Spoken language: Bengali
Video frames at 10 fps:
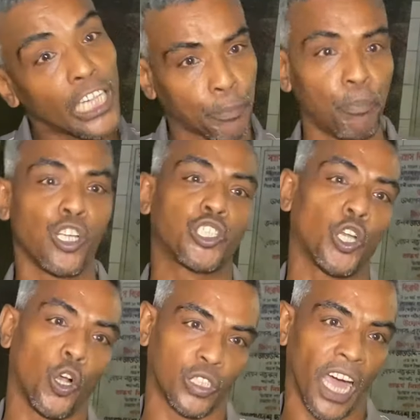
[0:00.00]
স্পষ্ট
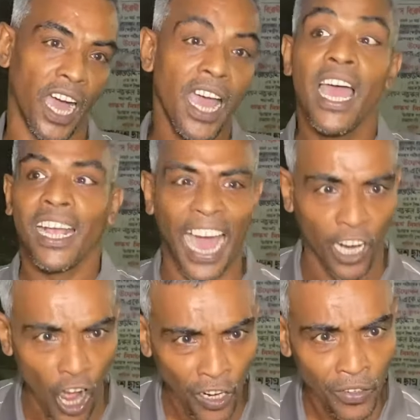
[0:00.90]
কথা
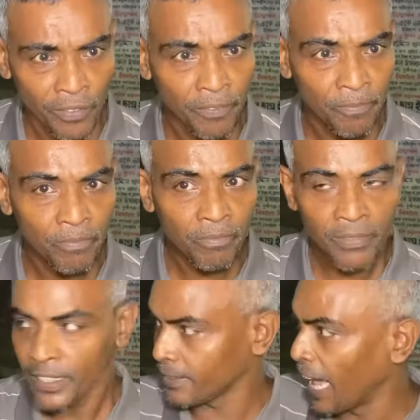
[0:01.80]
কারণ
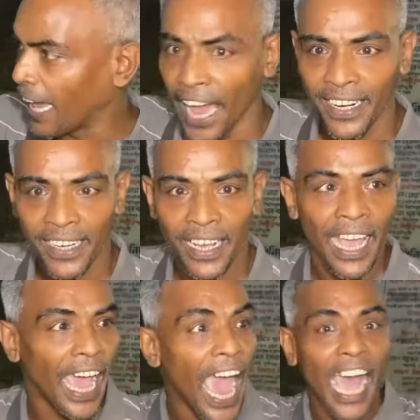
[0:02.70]
দেখেন
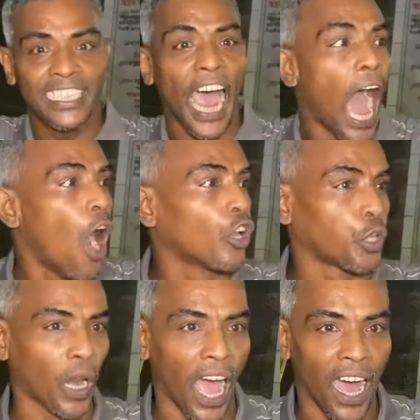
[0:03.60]
এই যে
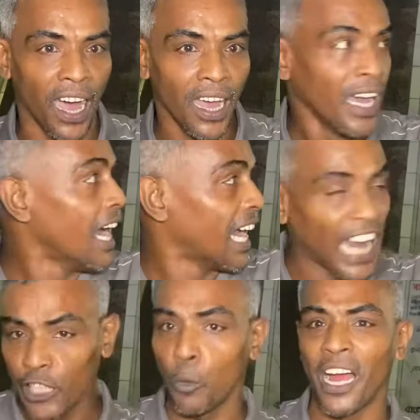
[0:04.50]
আহতরা
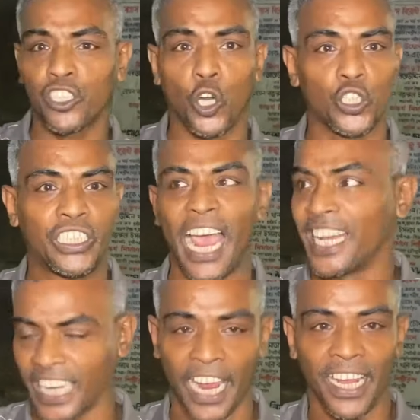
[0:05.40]
রাজু ভাস্কর্যে
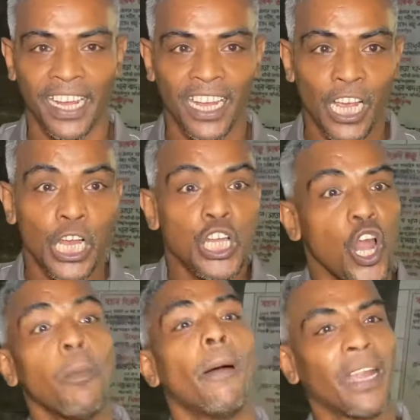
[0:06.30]
এসে
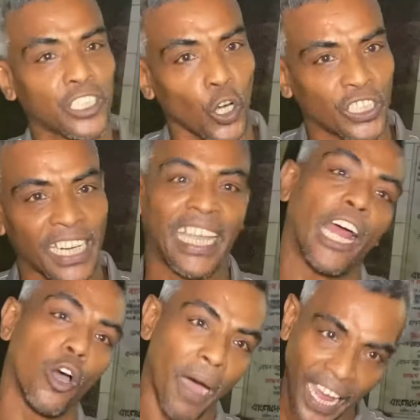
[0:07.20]
সমাবেশ করছে
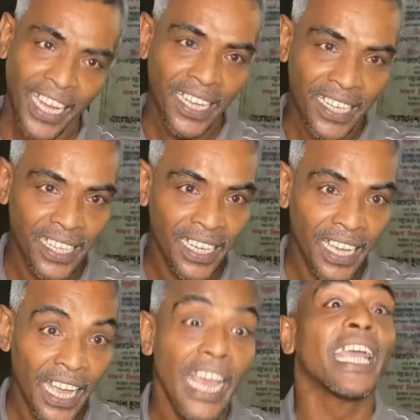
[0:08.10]
কেন ভাই
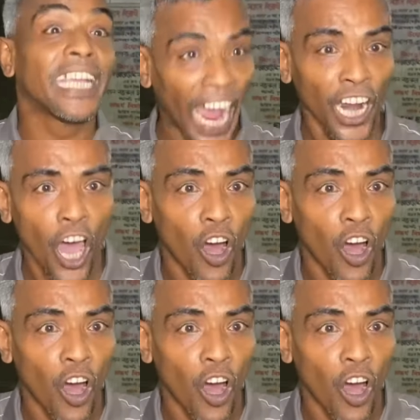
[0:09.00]
কেন